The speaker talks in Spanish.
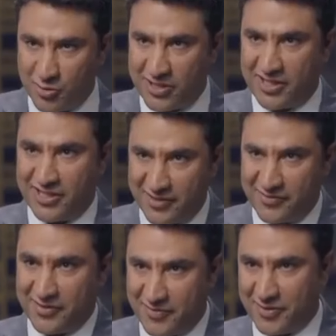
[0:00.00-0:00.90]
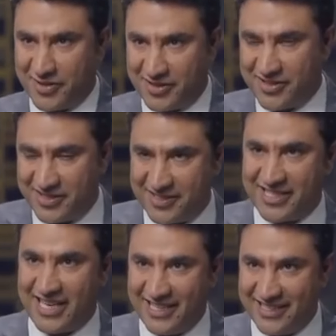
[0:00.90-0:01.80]
Dos tercios de los votos.
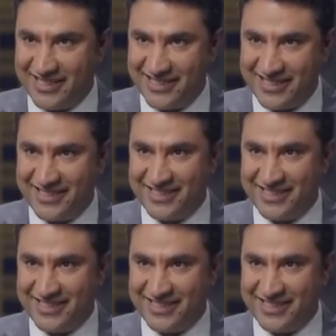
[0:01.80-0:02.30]
Dos tercios.